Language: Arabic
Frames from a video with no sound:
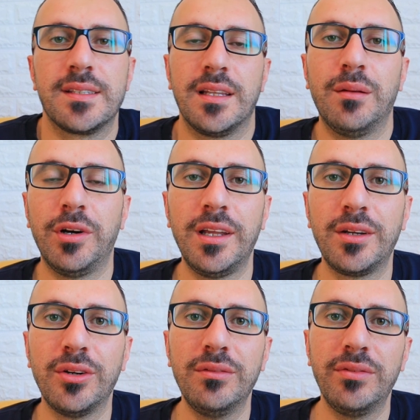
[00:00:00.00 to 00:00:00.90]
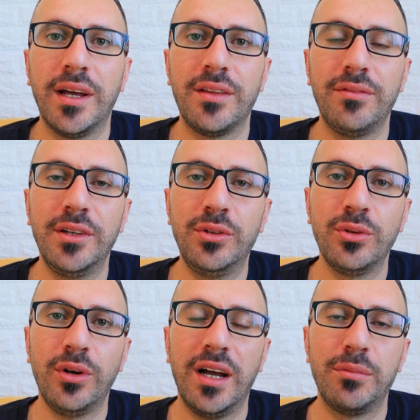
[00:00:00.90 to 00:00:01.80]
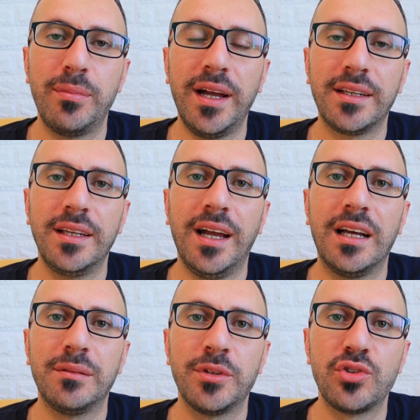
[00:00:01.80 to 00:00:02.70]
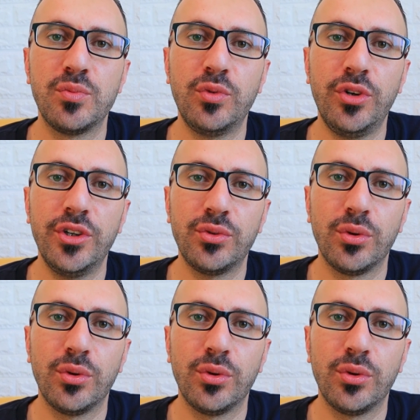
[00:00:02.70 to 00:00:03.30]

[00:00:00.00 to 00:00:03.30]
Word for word: السلام عليكم في هذا الفيديو حابب احكي عن مجموعة